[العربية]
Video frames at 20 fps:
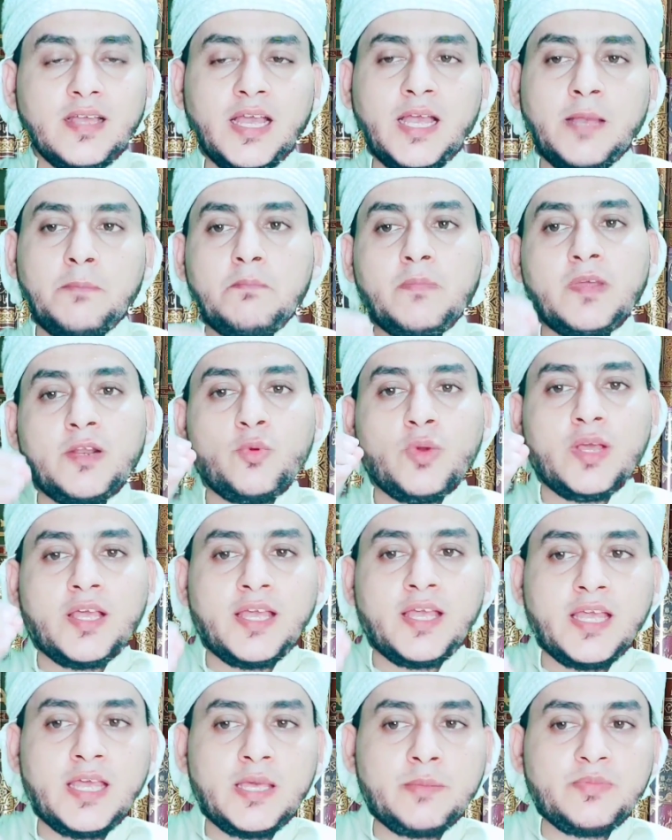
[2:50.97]
أما
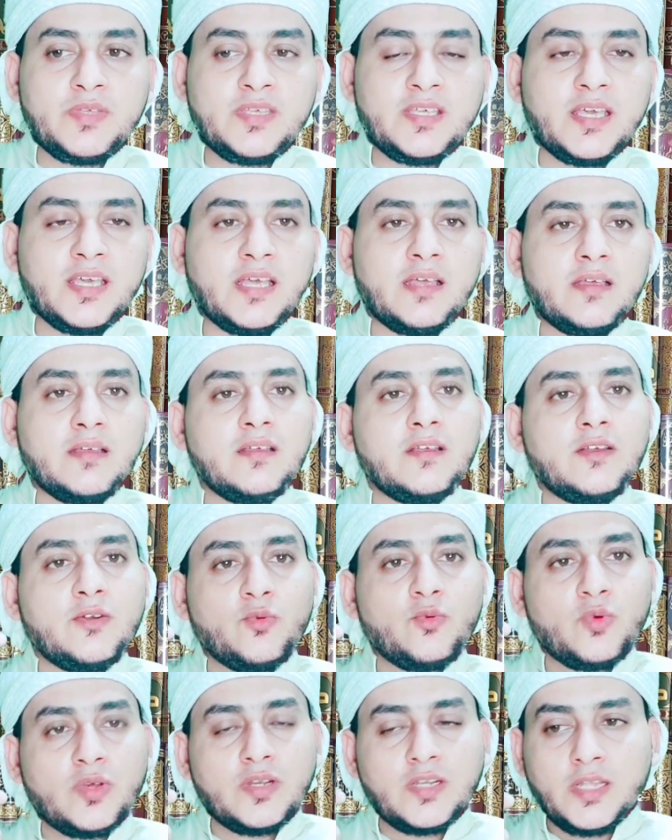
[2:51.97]
الوهابية
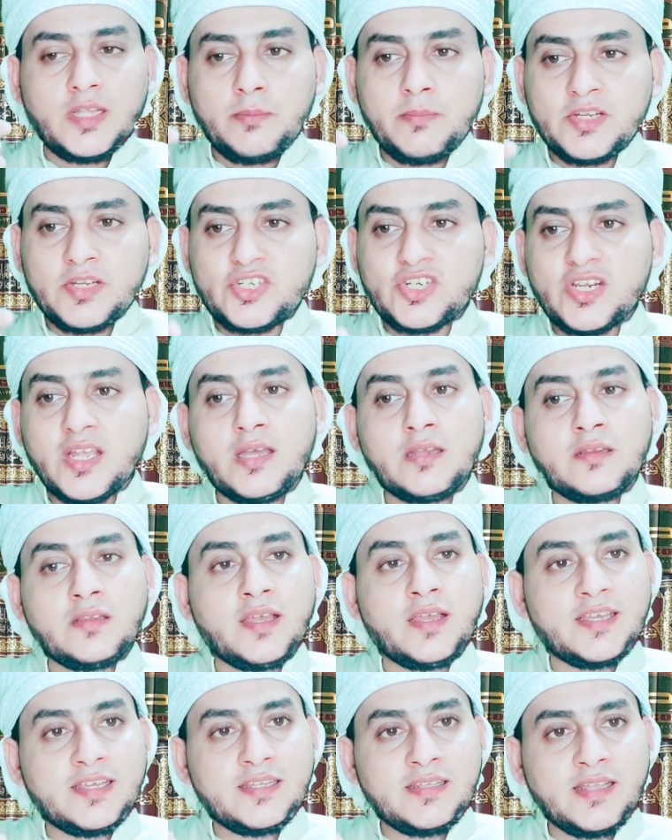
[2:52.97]
والله من شاء
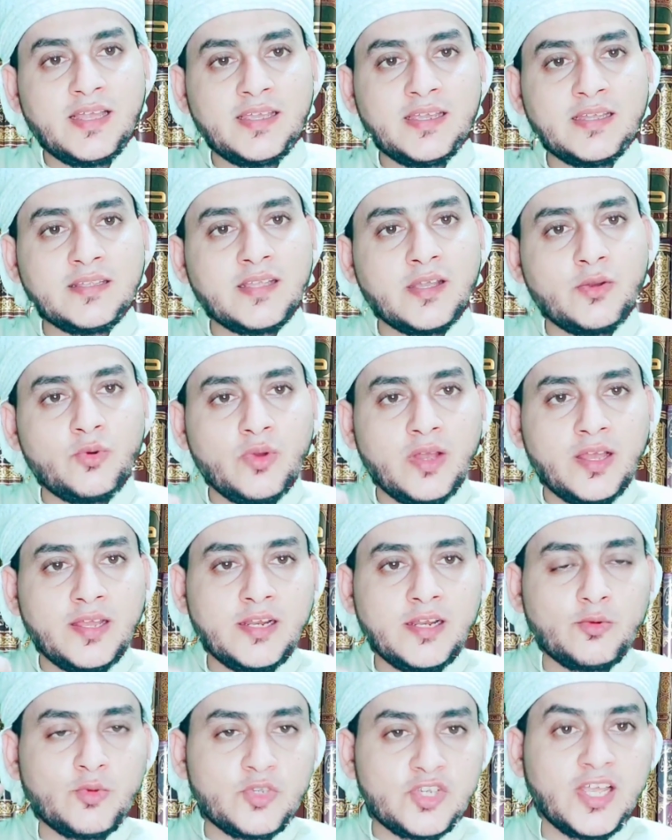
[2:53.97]
الله هدايته
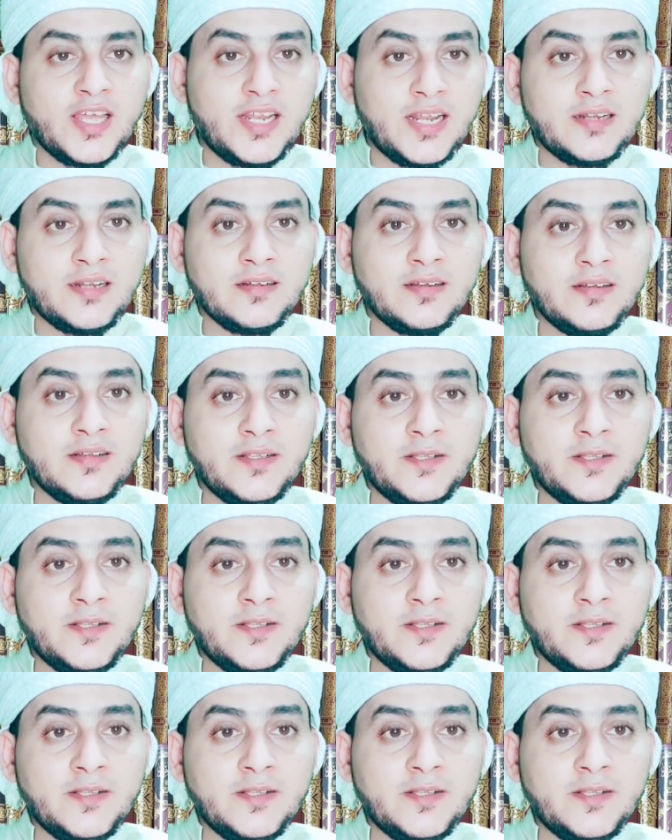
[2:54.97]
أهلا وسهلا